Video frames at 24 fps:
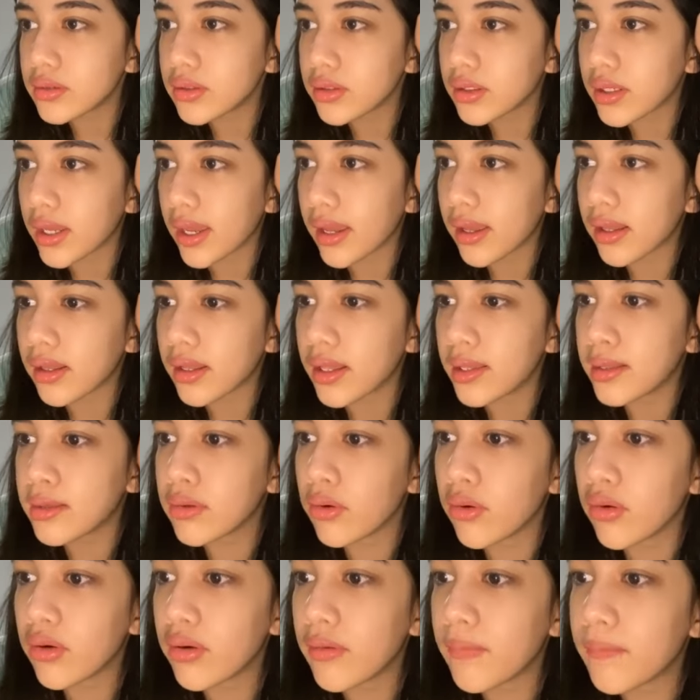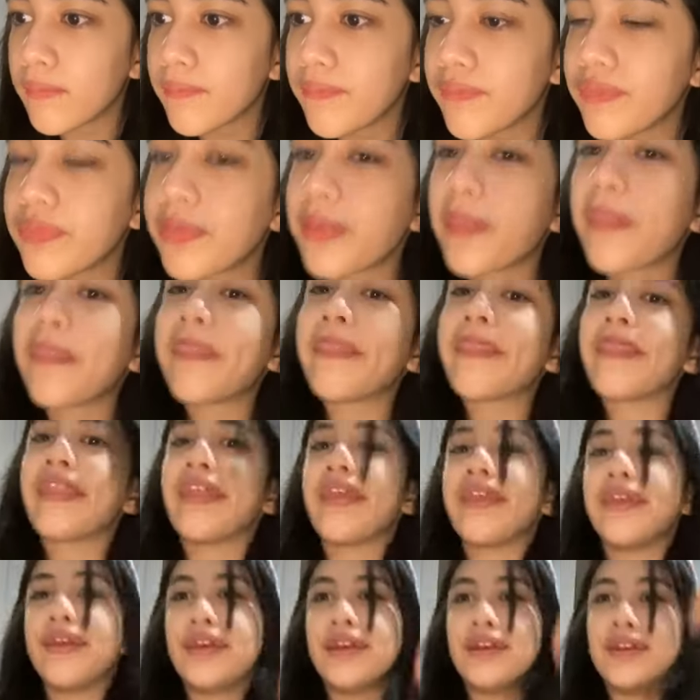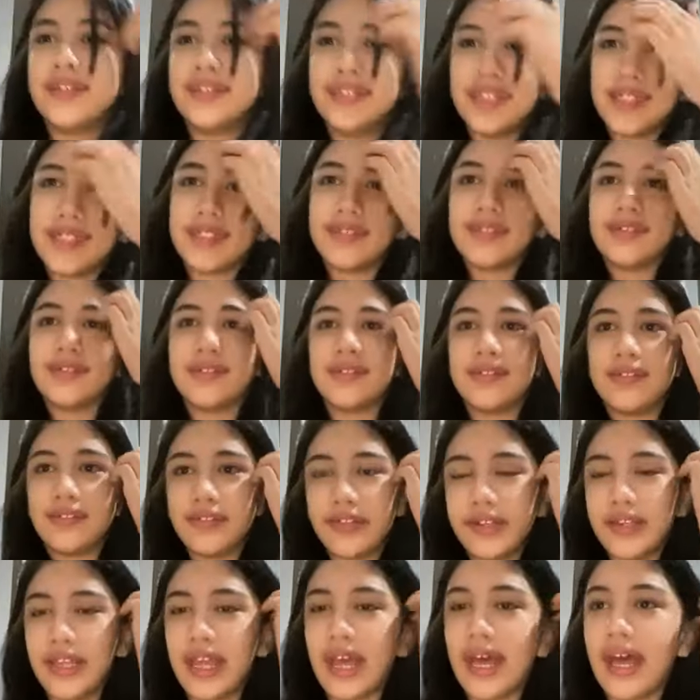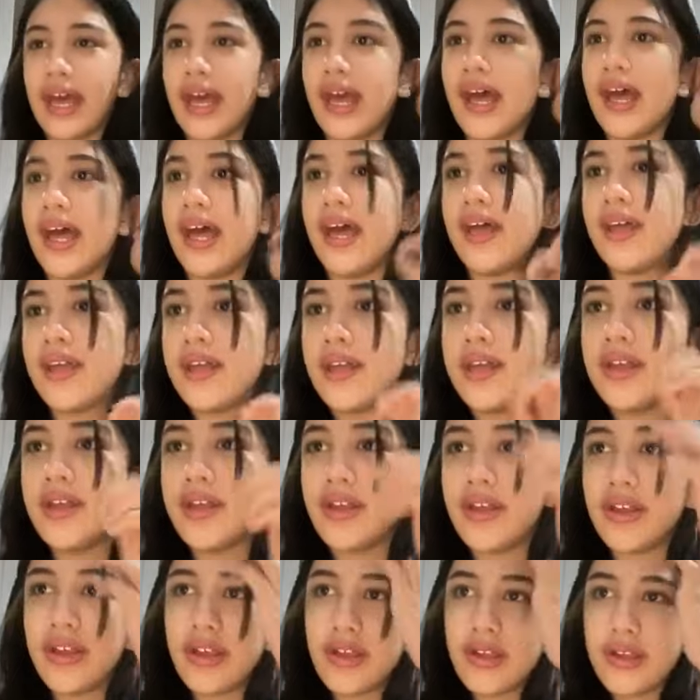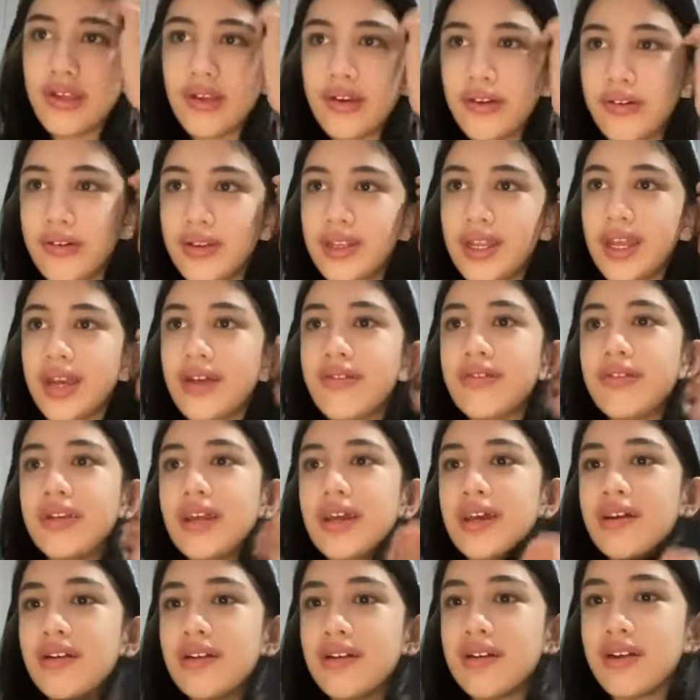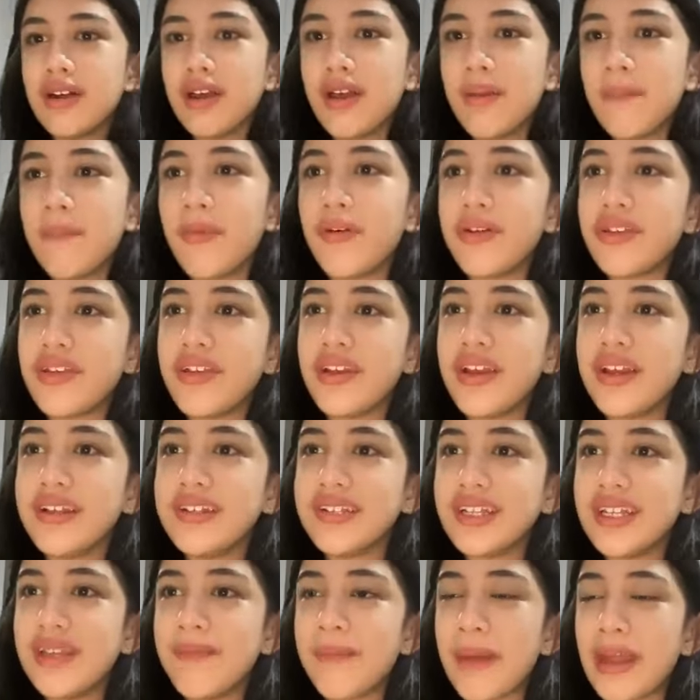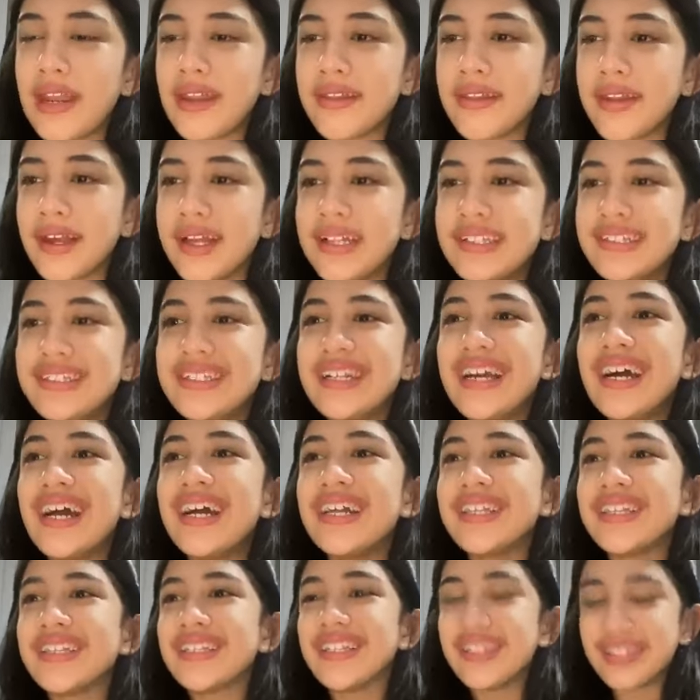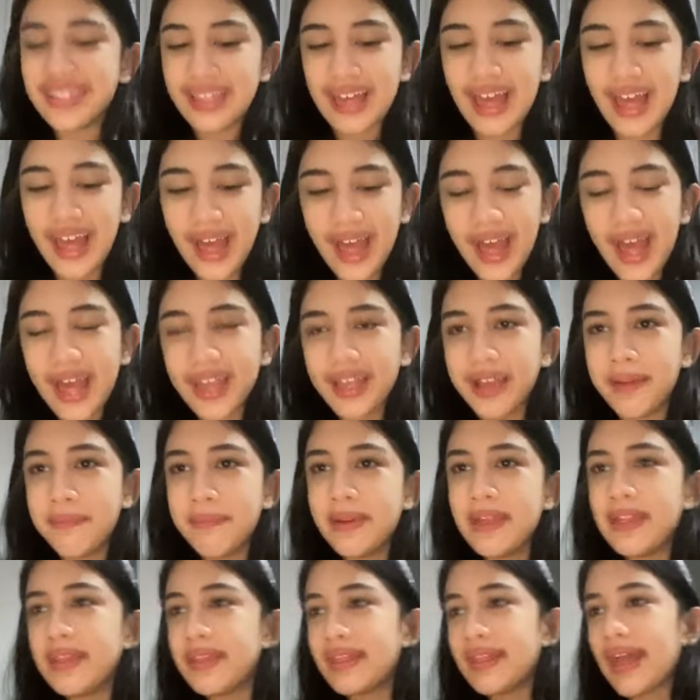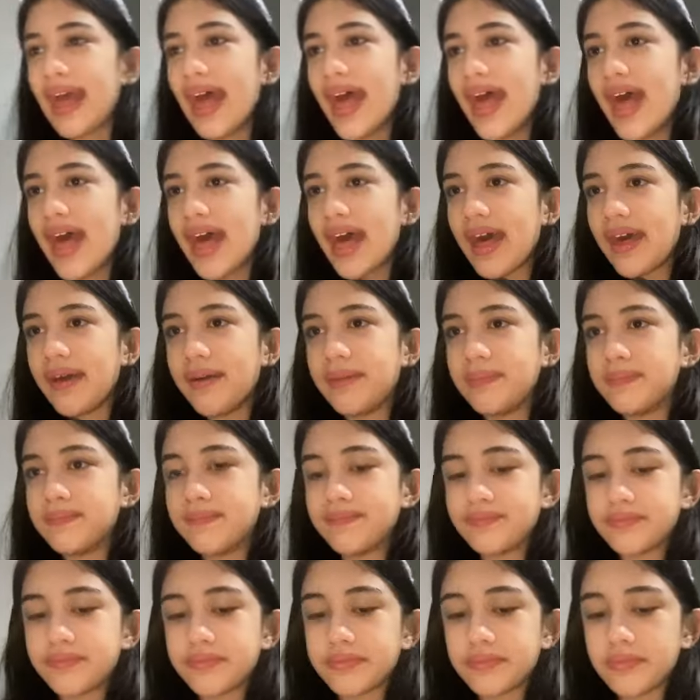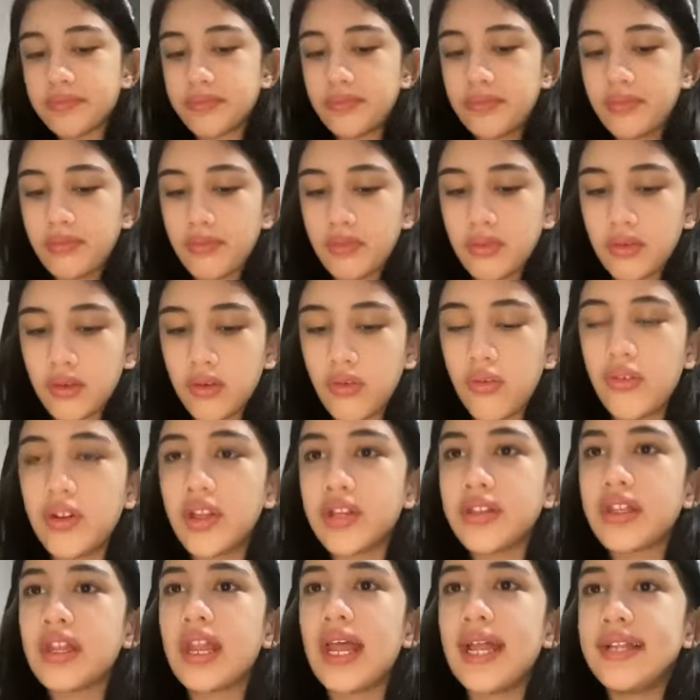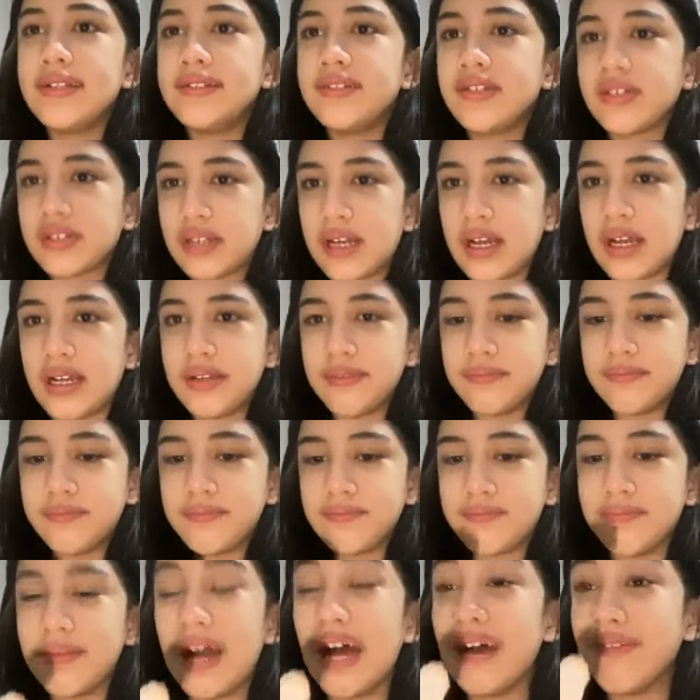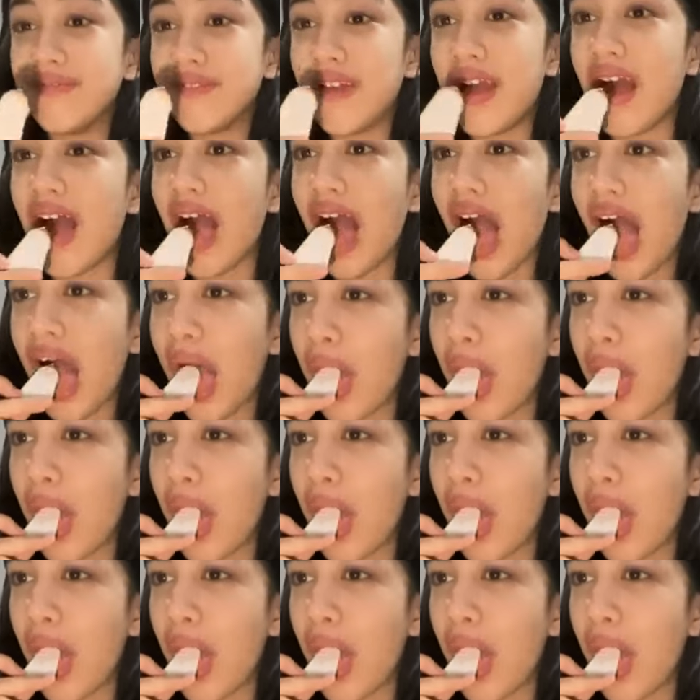Oke, okay, let's go. Ya, yeah, udah. Udah, udah. Foto yang jadi pilot aja. Ah, gak bisa. Udah terlanjur, Kak. Maaf ya.